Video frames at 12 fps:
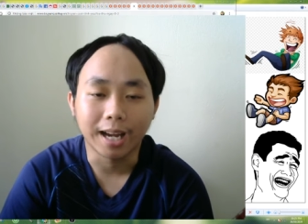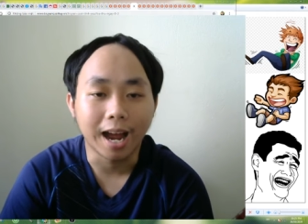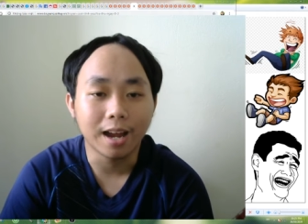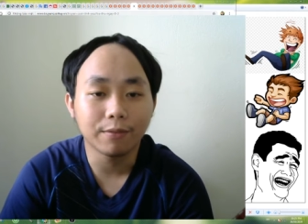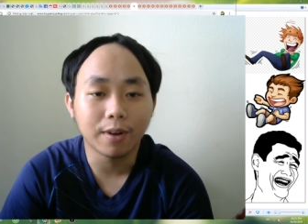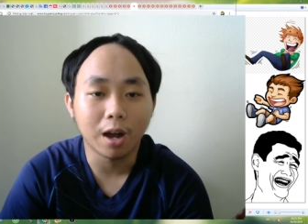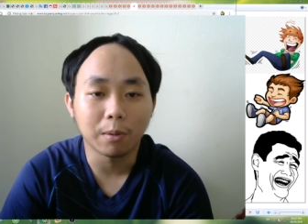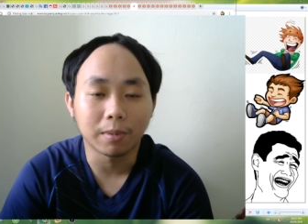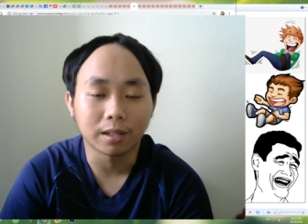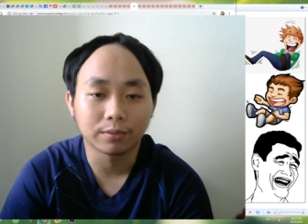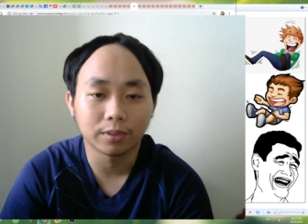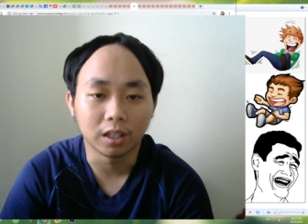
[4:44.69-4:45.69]
cái vào
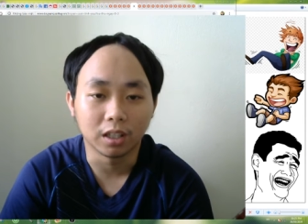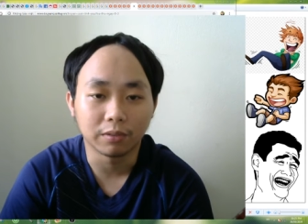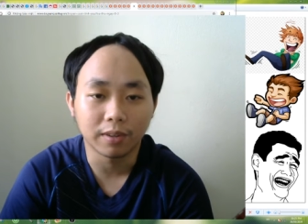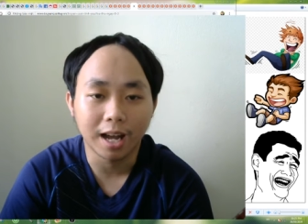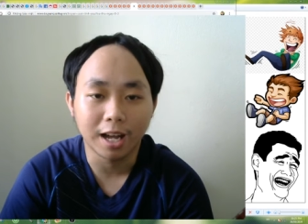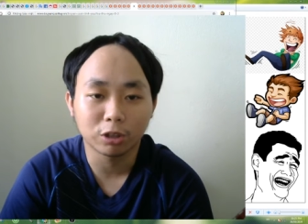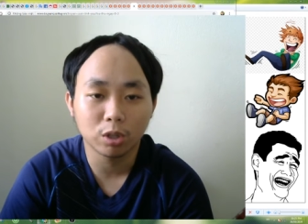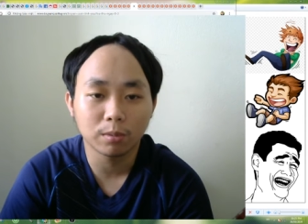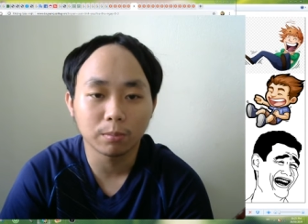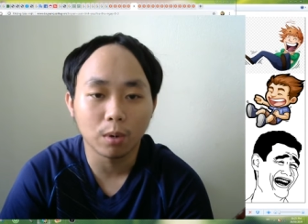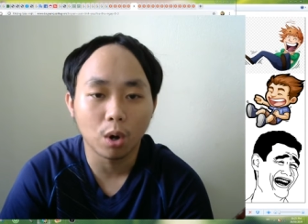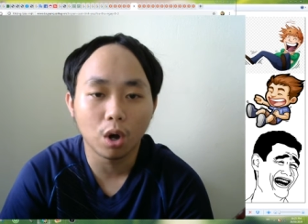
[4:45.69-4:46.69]
mặt vợ và
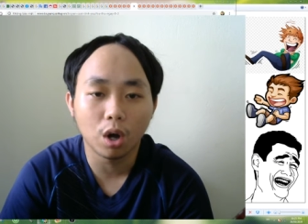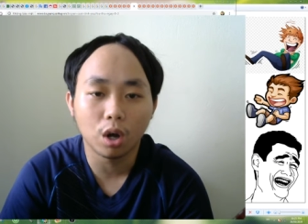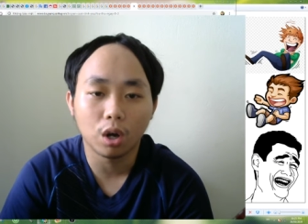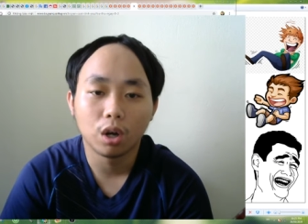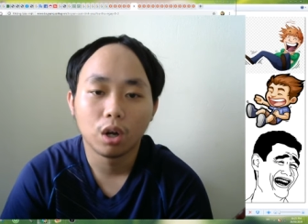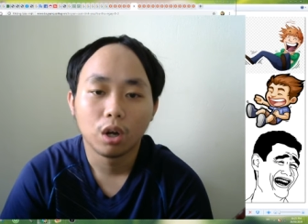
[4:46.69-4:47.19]
tuyên bố